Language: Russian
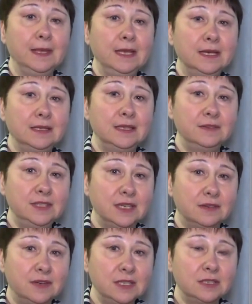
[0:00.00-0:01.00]
И я для
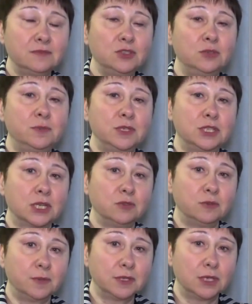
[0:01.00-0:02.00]
всех вас вышлю
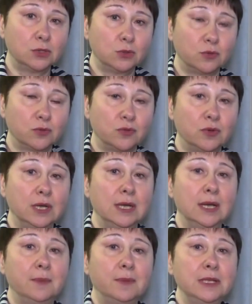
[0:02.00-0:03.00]
предцикловую подготовку.
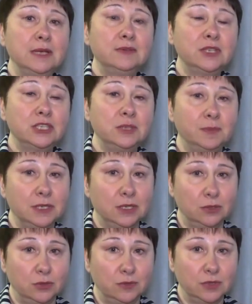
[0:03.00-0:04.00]
По ней вы должны
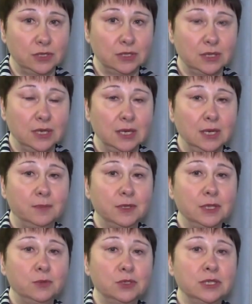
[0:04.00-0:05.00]
подготовиться.
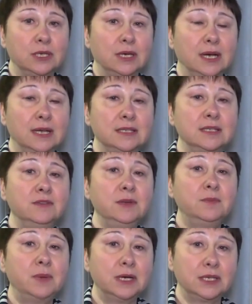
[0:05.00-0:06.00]
Потому что
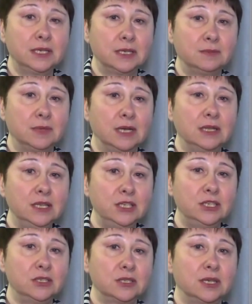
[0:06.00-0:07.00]
основным маркером
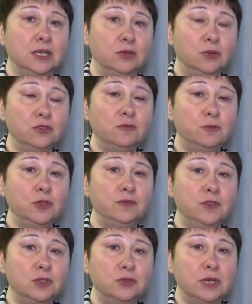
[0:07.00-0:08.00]
отличия сколиозов
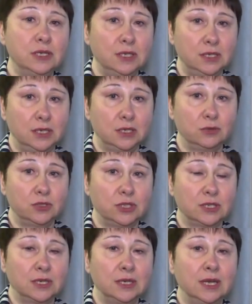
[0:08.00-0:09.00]
будет визуальная
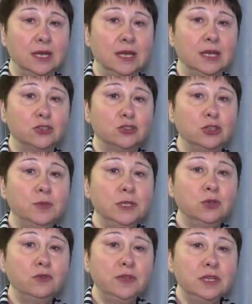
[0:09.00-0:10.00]
диагностика.
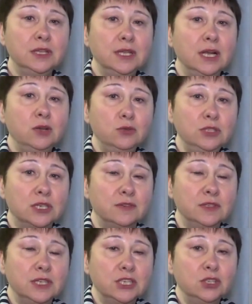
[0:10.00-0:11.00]
Чтобы это увидеть на
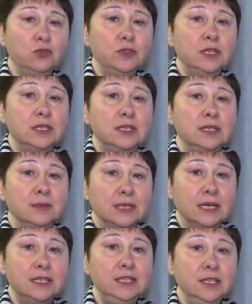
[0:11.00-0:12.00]
людях, вы должны увидеть это
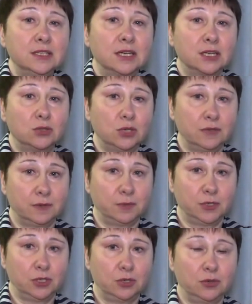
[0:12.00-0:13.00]
на картинках, которые я
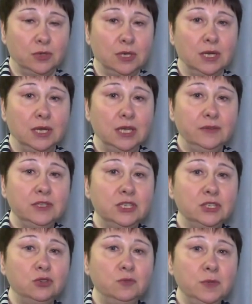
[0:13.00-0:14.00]
вам пришлю. И вы
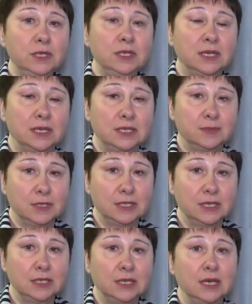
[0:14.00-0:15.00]
должны уметь
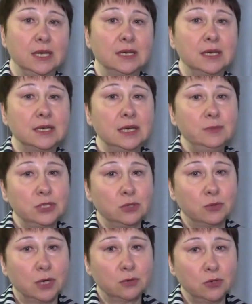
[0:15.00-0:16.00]
распознать, какая
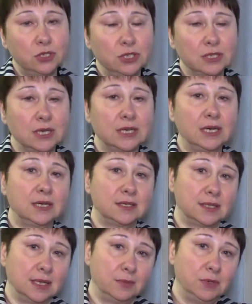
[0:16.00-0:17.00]
мышца укорочена, какая
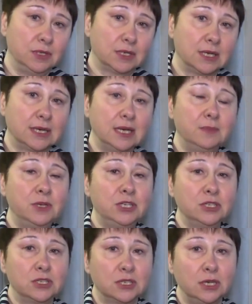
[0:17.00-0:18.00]
расслаблена, какая
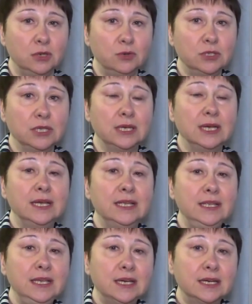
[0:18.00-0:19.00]
причина сколиоза,
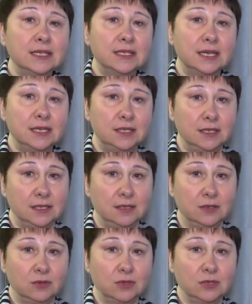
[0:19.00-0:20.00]
не касаясь
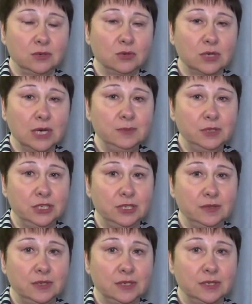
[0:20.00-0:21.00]
руками
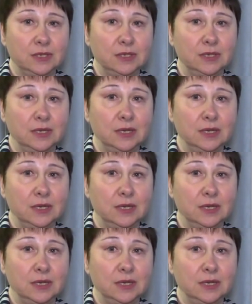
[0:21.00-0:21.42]
человека.